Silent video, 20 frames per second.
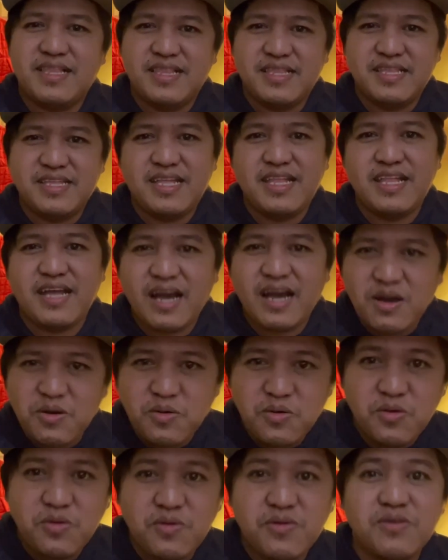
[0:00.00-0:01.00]
Hindi lang
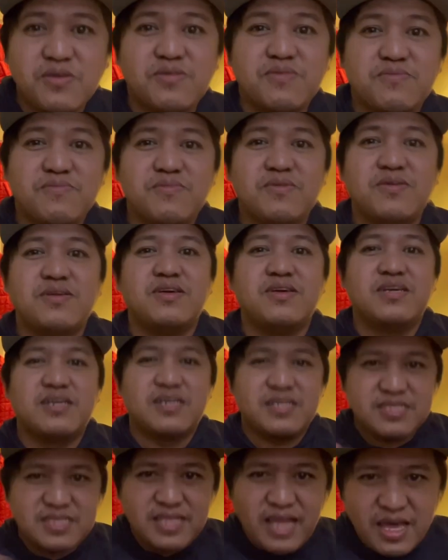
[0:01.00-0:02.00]
ako,
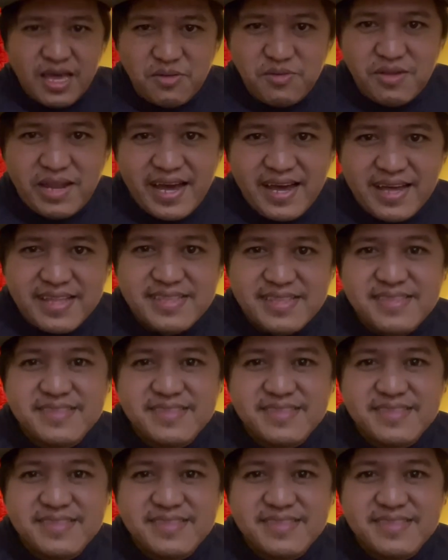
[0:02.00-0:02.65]
tayong lahat.